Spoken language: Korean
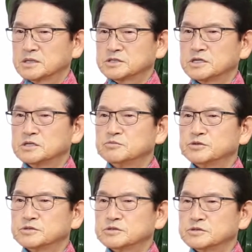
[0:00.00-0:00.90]
그래서 이런
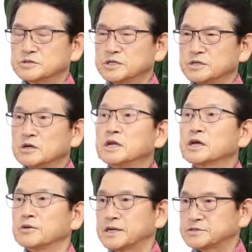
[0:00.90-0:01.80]
분들이
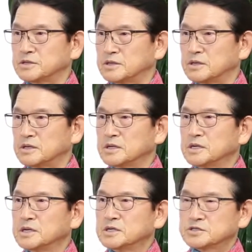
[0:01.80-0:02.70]
연락이 와서
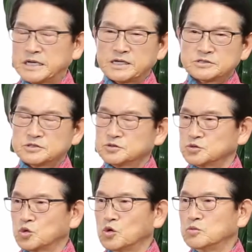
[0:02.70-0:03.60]

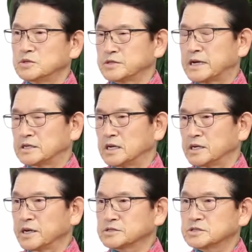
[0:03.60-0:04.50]
자기들도 도움을 달라
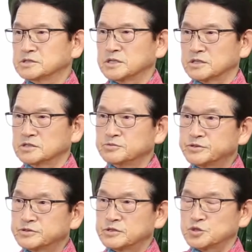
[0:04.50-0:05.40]
해서 이제
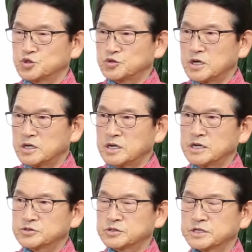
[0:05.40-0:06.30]
그분들을
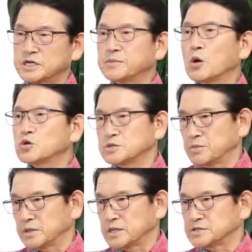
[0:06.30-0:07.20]
추가해가지고 한게
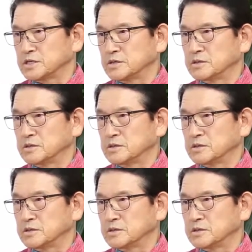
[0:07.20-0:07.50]
250명 됐어요.